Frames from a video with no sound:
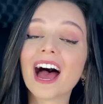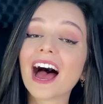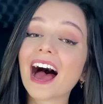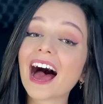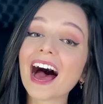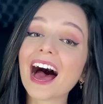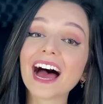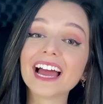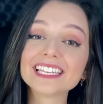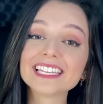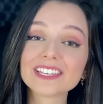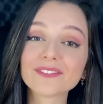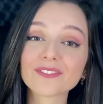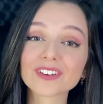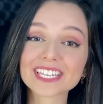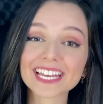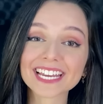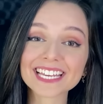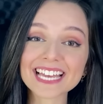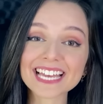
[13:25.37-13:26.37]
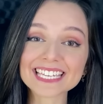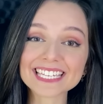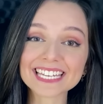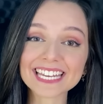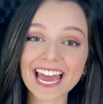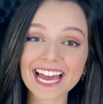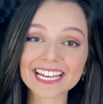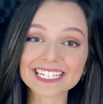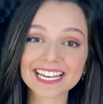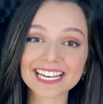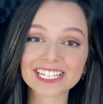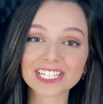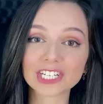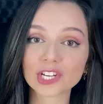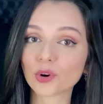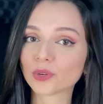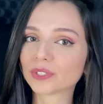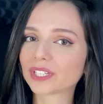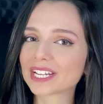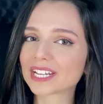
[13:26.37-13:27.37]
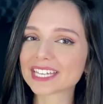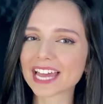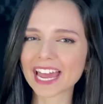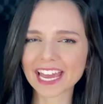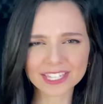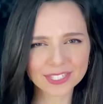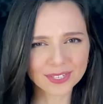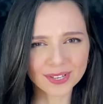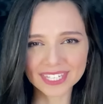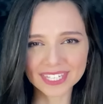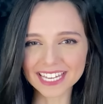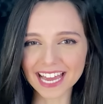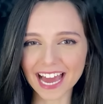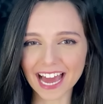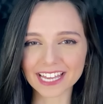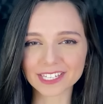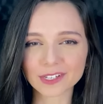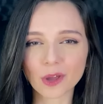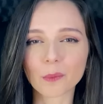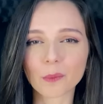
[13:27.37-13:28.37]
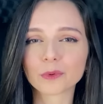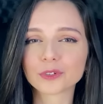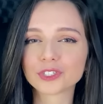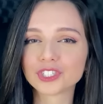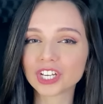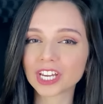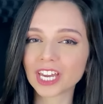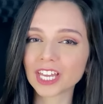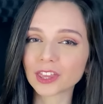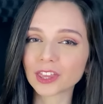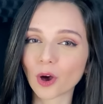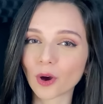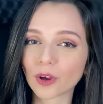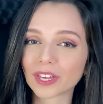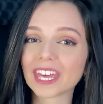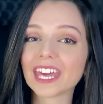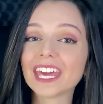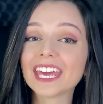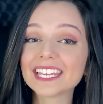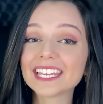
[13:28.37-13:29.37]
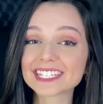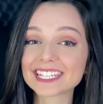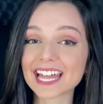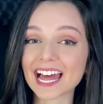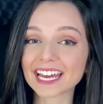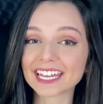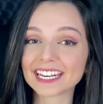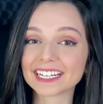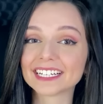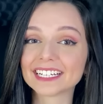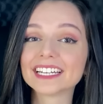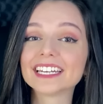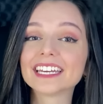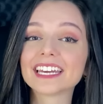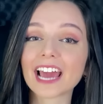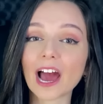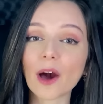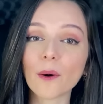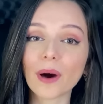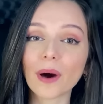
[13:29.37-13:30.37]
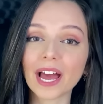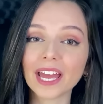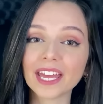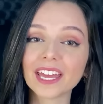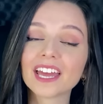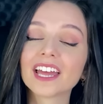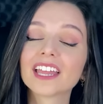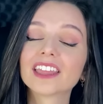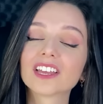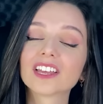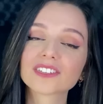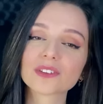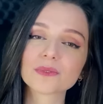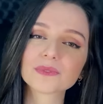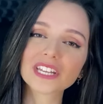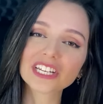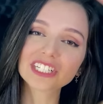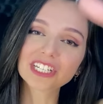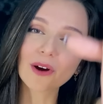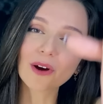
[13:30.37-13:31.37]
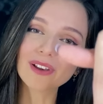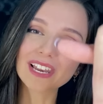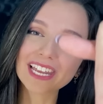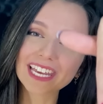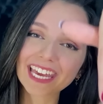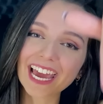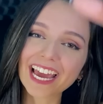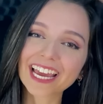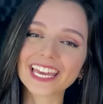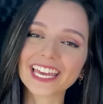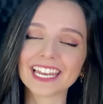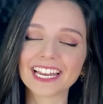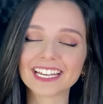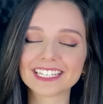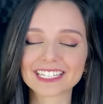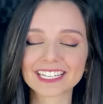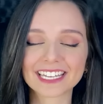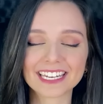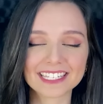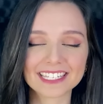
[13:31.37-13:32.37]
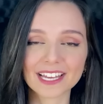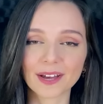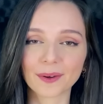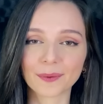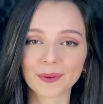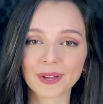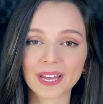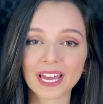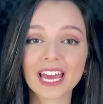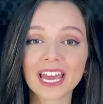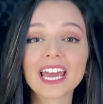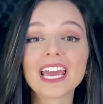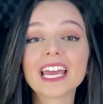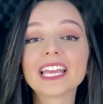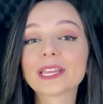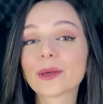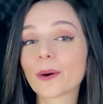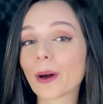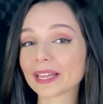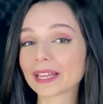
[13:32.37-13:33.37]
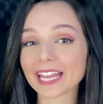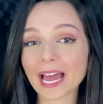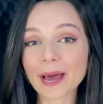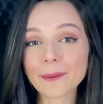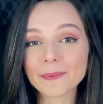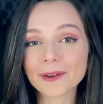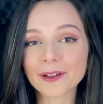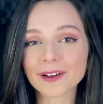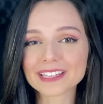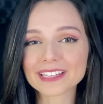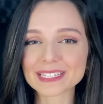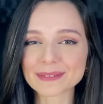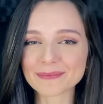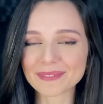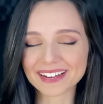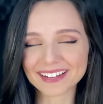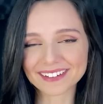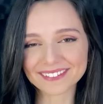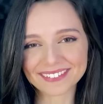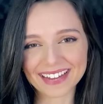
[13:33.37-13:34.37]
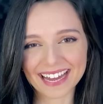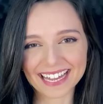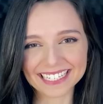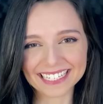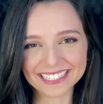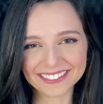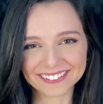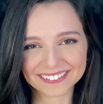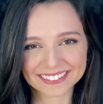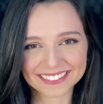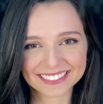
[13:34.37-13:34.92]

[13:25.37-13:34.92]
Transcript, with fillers: Ah, e se você quiser seguir a gente em outras redes sociais, como TikTok, Instagram e Kawaii, nós vamos deixar o link aqui na descrição. Então até a próxima, valeu!